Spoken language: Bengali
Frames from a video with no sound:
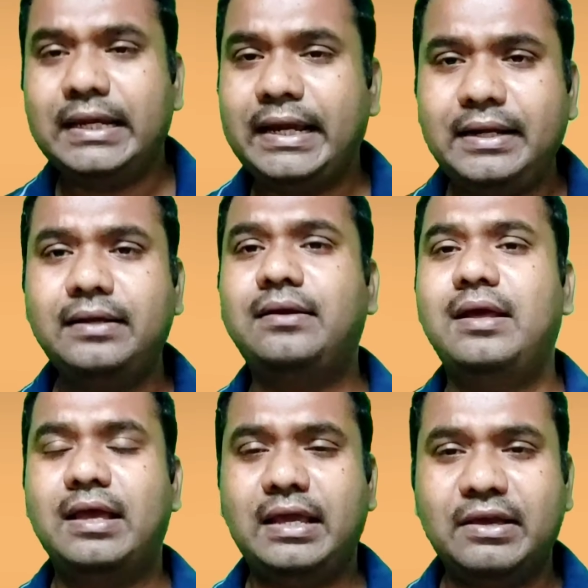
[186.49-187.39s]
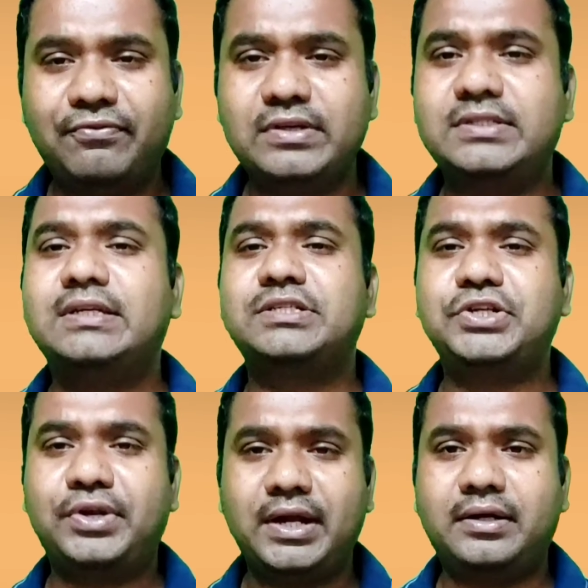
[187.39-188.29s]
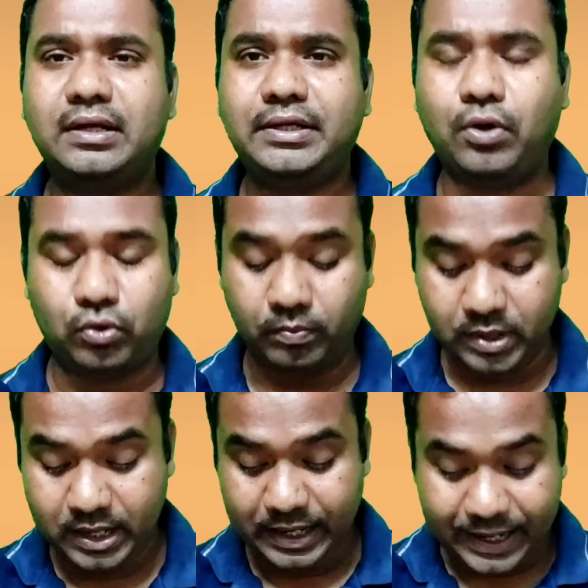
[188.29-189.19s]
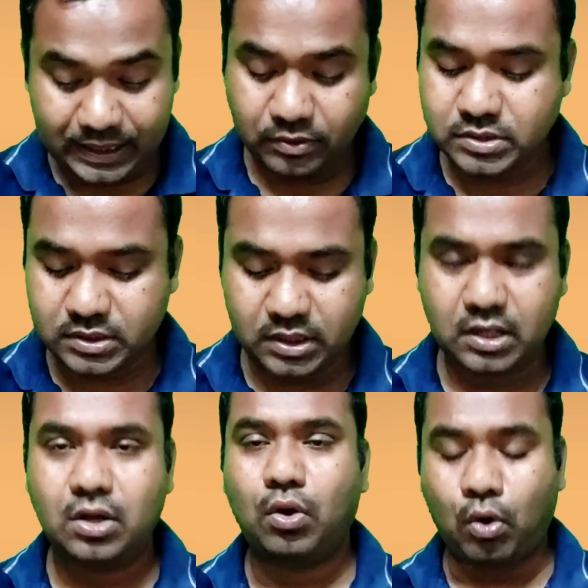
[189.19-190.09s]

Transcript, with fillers: যে এটির এফিসিয়েন্সি রেটটা কীরকম এটা হচ্ছে